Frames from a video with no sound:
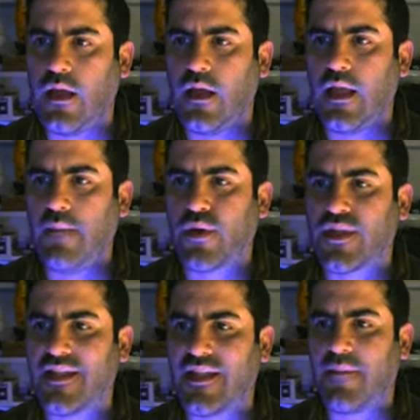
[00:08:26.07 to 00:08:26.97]

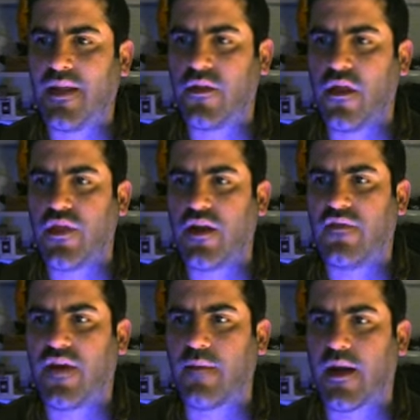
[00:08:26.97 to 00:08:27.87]
Importante también lo dice el
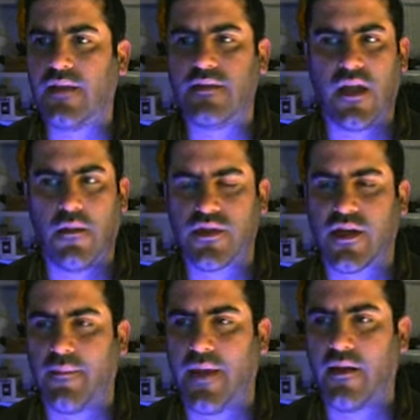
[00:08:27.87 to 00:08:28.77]
frame rate, ya lo vamos a
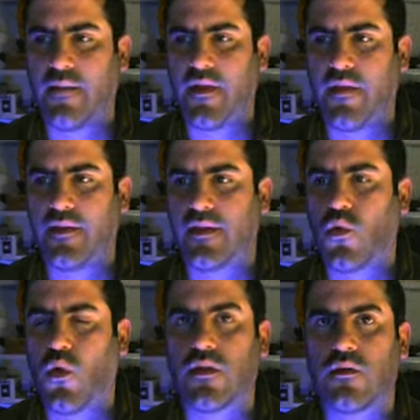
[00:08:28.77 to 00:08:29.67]
cambiar, en vez de
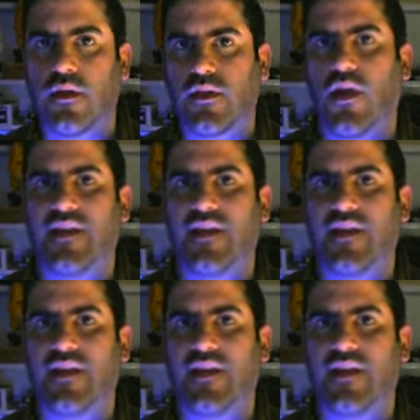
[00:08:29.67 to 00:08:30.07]
24, que son las